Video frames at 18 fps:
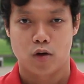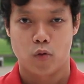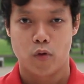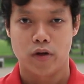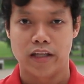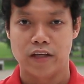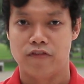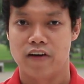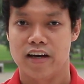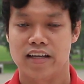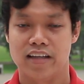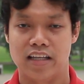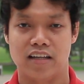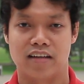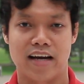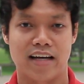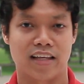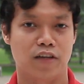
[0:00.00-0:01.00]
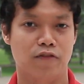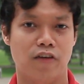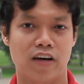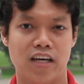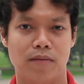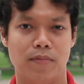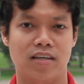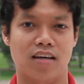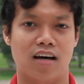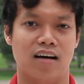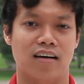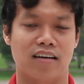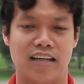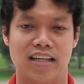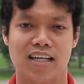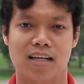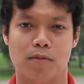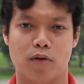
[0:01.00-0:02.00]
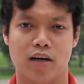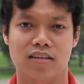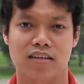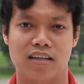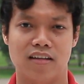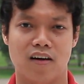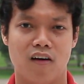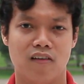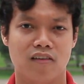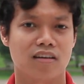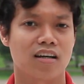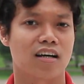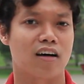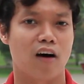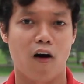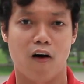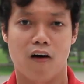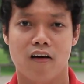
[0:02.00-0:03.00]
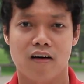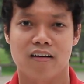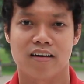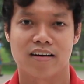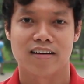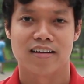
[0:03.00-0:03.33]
Nguyễn Thị Phi thì thực ra chữ Phi bây giờ nghĩ ra một cái gì đó nó rất là khó.